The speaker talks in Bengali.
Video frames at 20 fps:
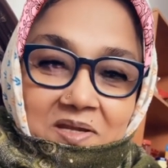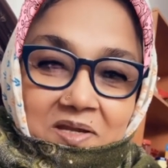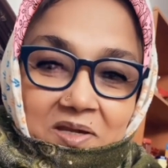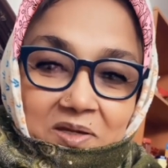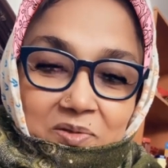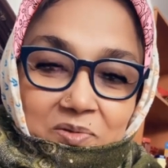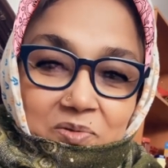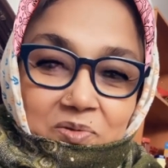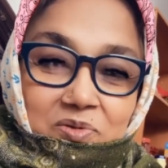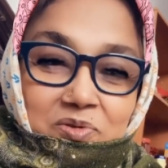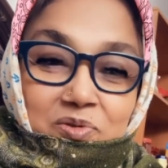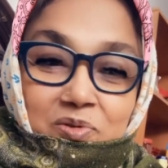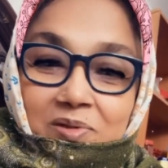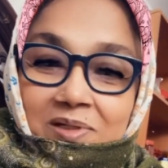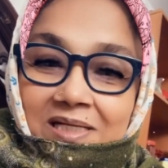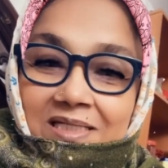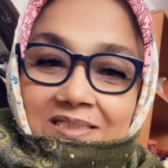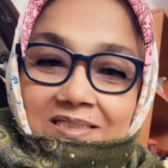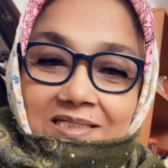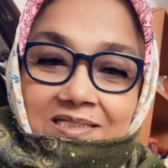একটু
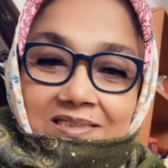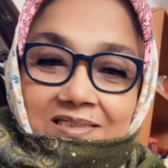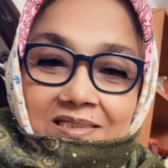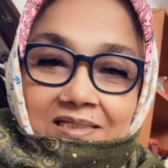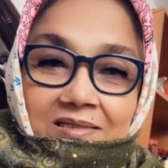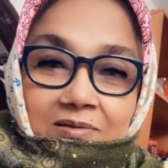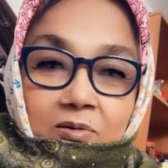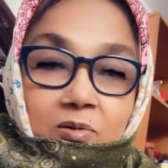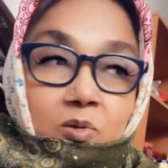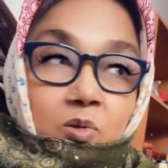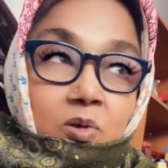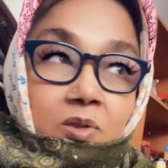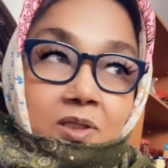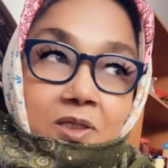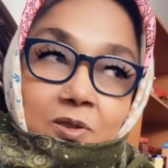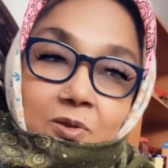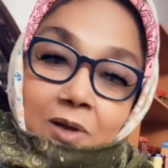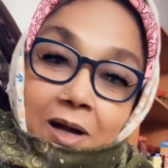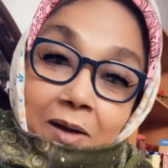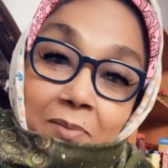চলে এসেছি
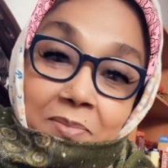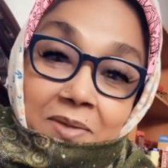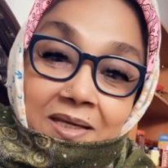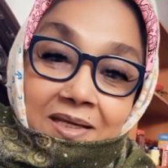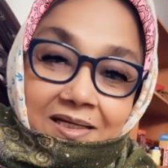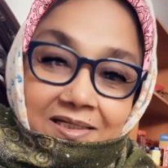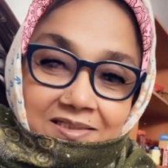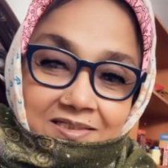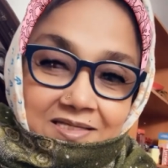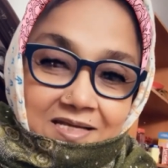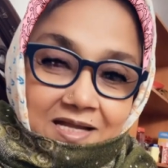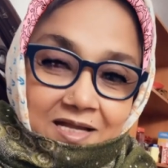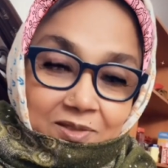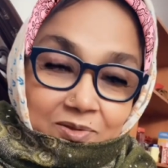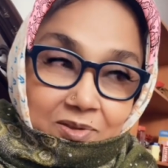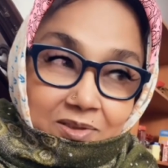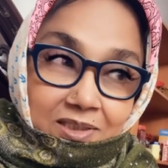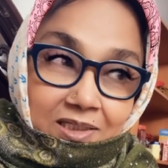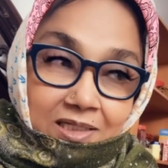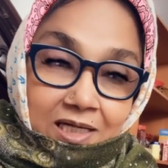অন্যদিনও আমি আসি
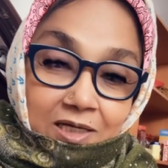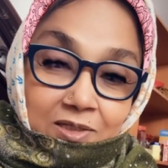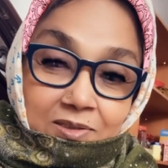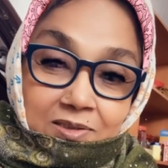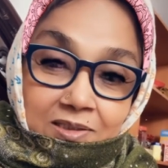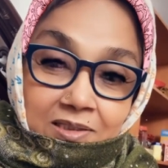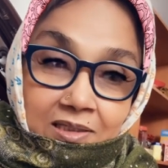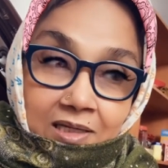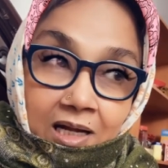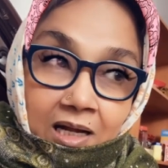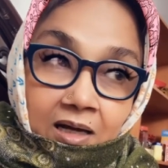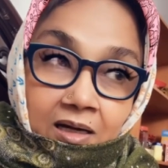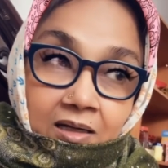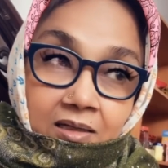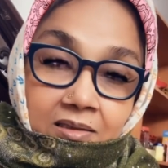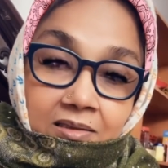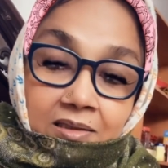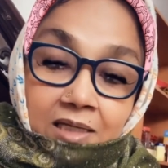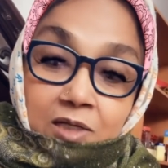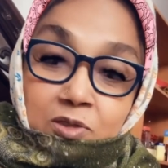কিন্তু একটা
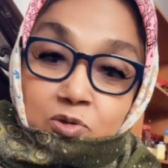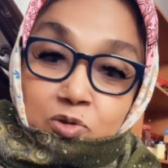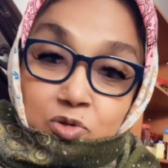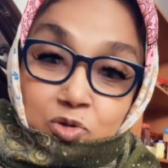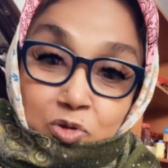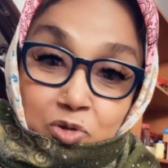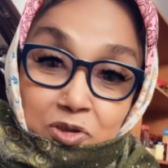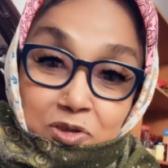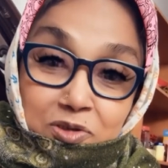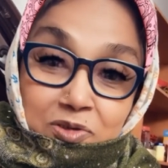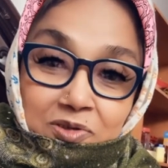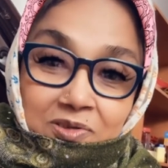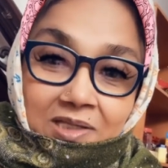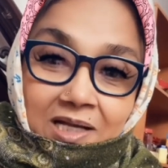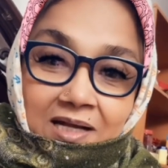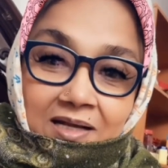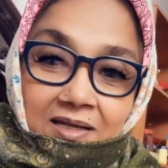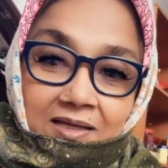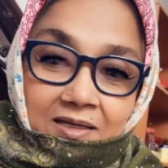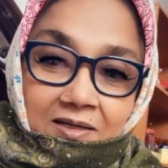নাট্য চরিত্র
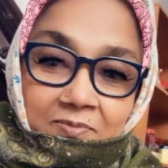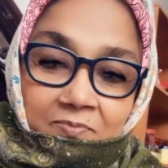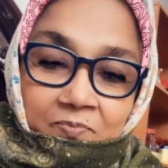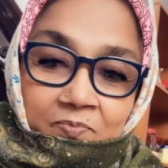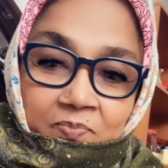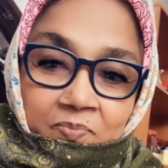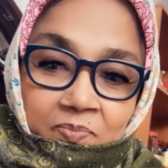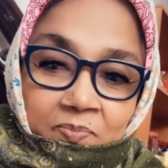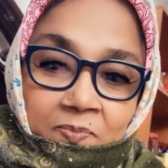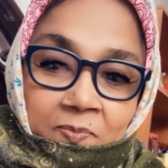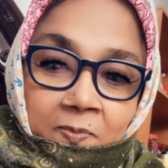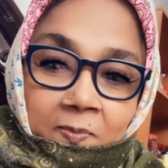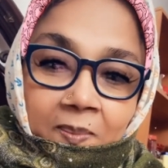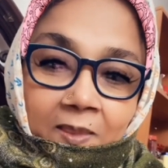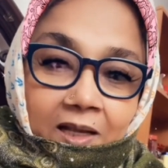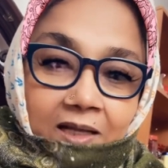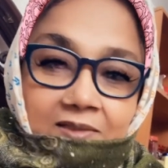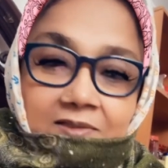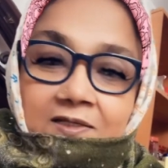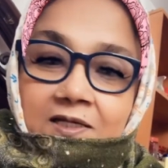থাকে
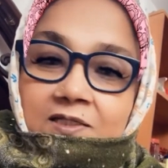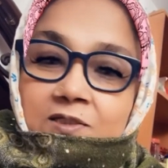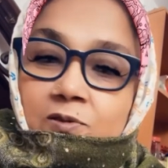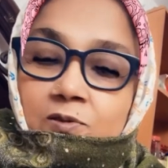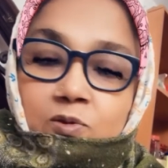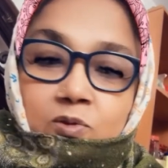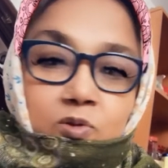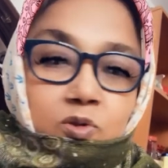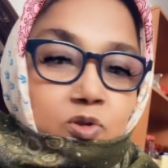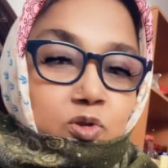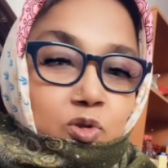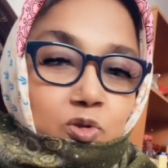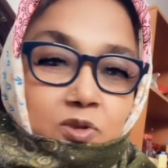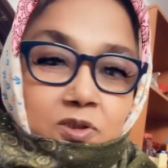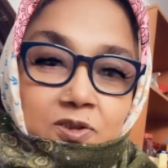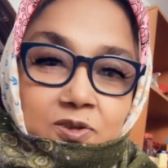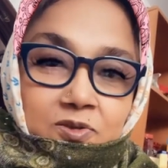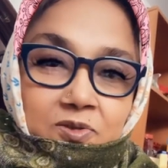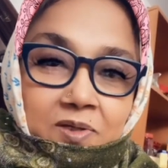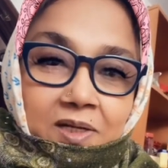আজকে আসলে কোনো
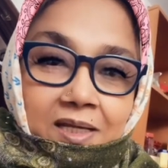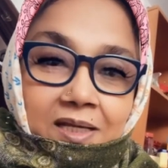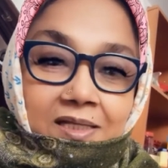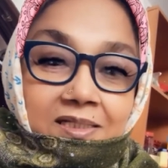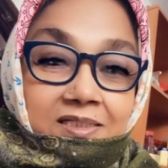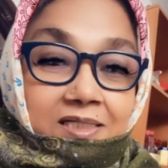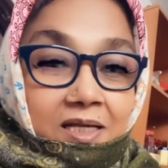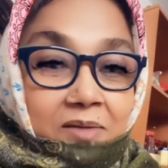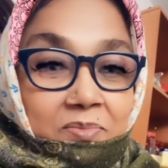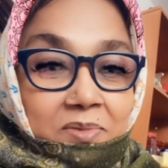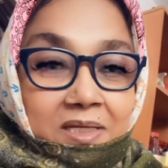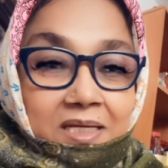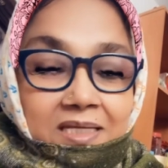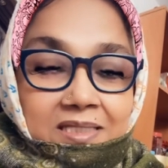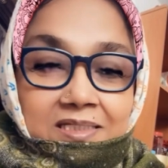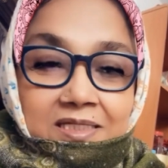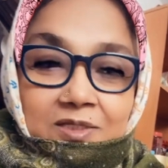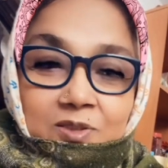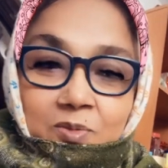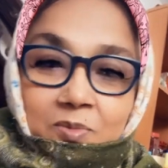চরিত্র নেই আজকে আমি
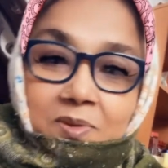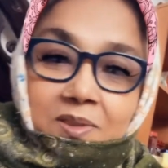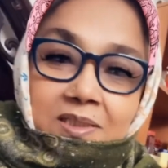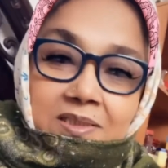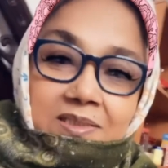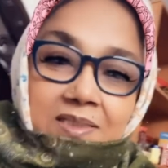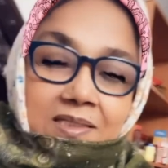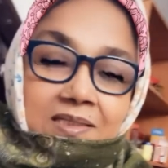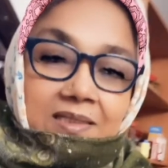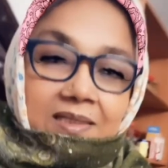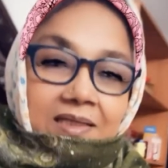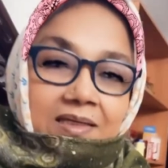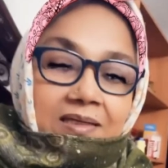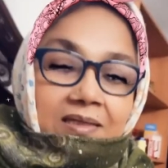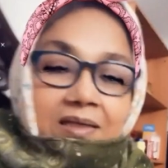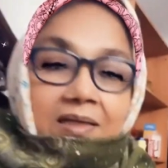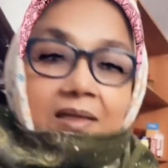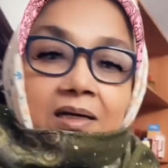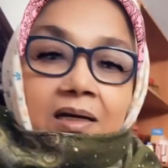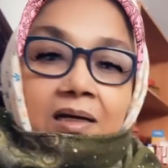নিজেই তোমাদের সাথে
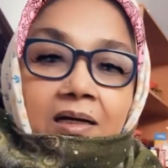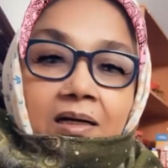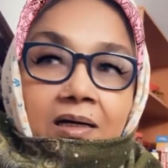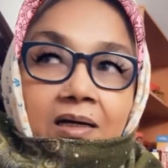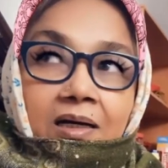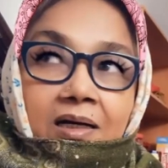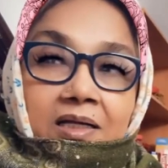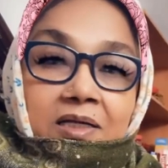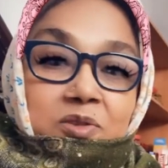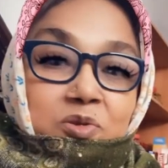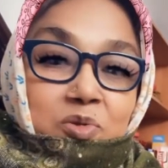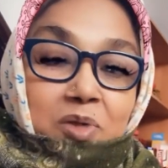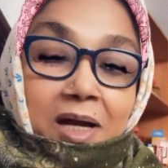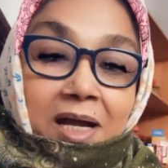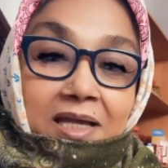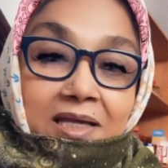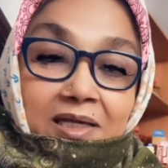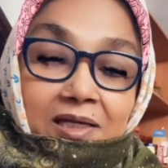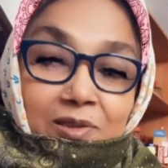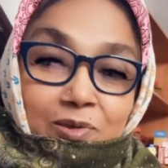একটু
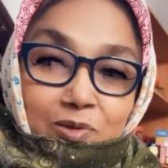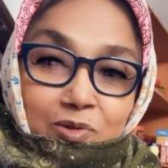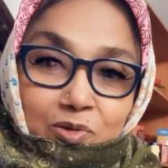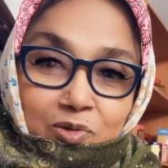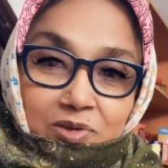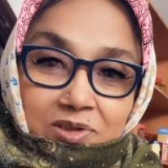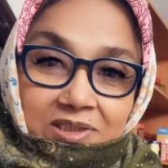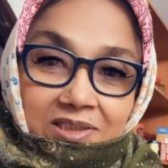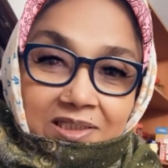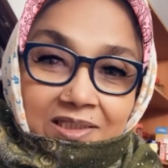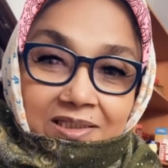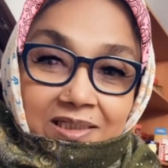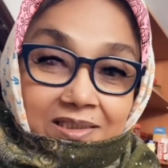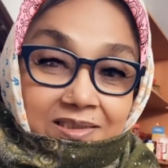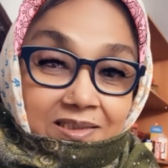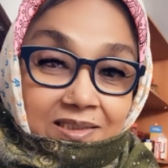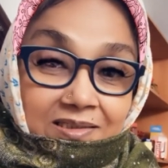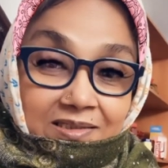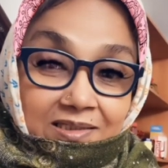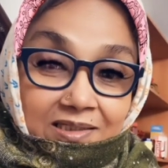হাই হ্যালো করছি
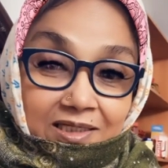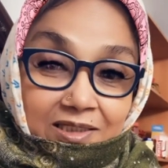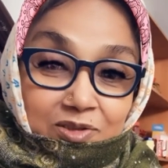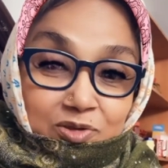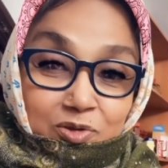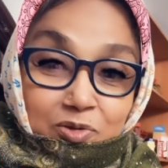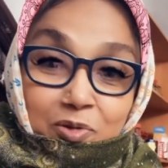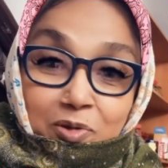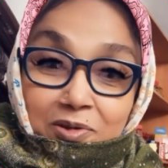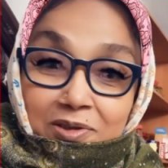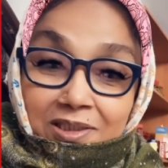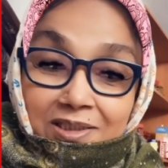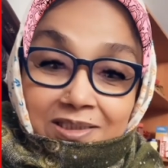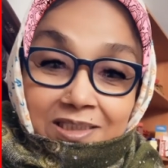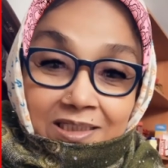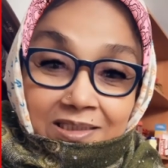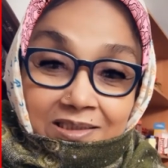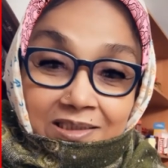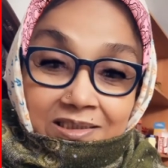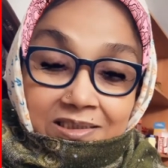তার সাথে কিছু কথা
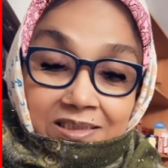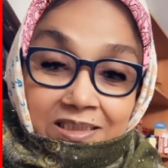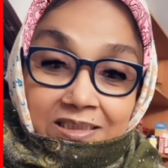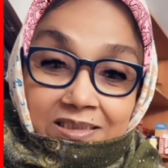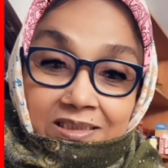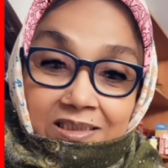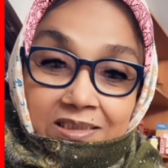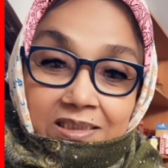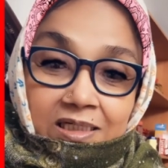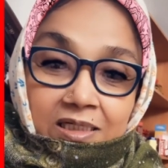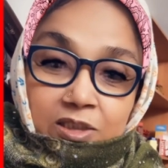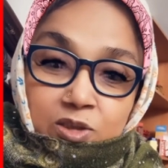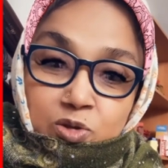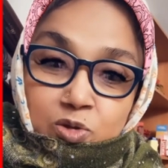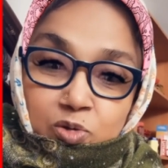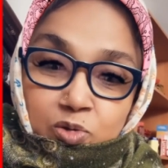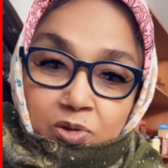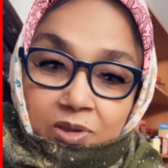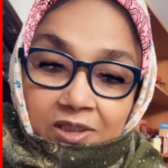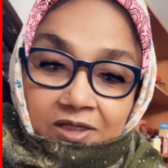জানতে চেয়েছি যারা
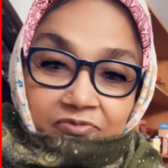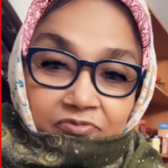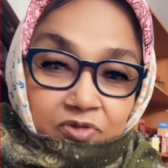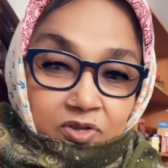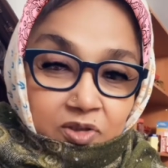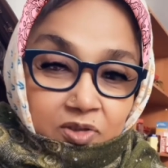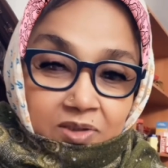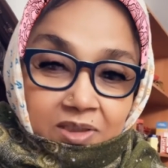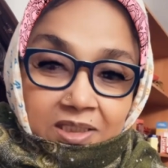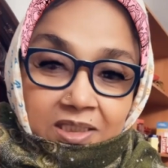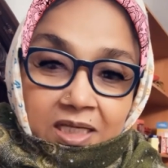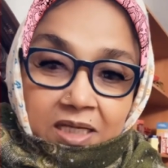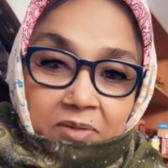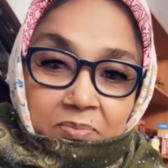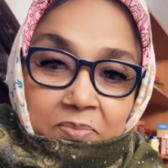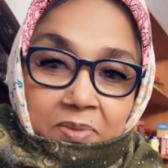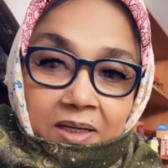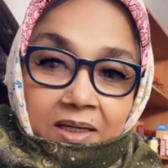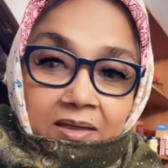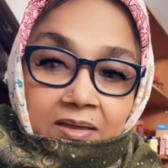শুরু থেকে ভিডিওটা
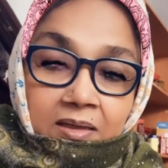দেখবে